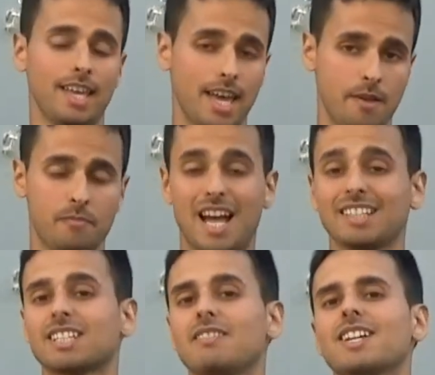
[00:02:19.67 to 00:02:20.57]
e
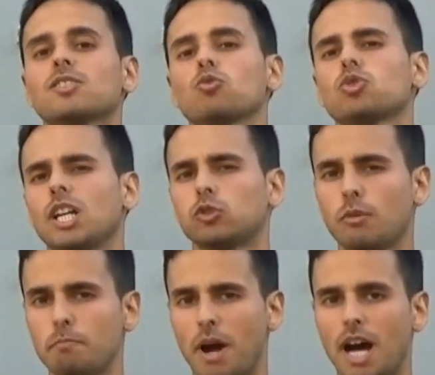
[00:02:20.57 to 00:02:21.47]
attraverso un salto
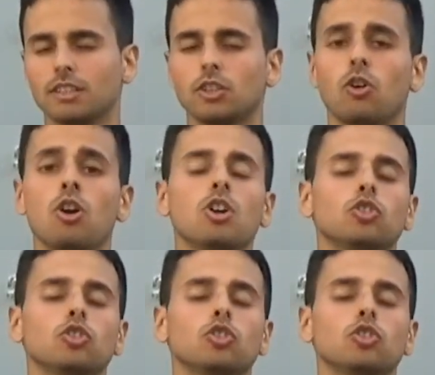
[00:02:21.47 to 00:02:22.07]
empatico